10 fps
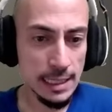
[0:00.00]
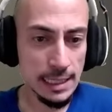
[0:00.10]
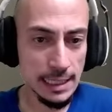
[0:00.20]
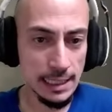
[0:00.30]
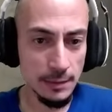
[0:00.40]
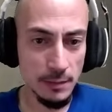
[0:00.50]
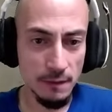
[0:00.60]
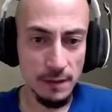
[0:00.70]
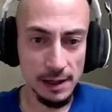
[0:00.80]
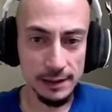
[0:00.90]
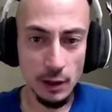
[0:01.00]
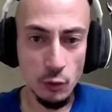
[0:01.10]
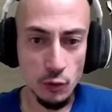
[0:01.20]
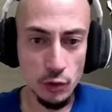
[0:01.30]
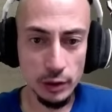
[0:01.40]
Y me falta
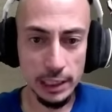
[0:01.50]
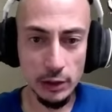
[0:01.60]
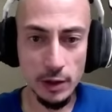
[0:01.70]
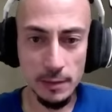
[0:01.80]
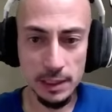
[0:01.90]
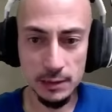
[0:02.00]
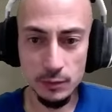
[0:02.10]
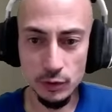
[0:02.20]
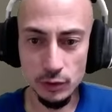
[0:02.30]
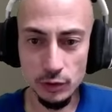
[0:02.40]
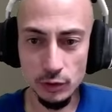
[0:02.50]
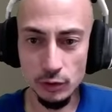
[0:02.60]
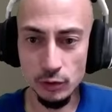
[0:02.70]
uno que ahora mismo no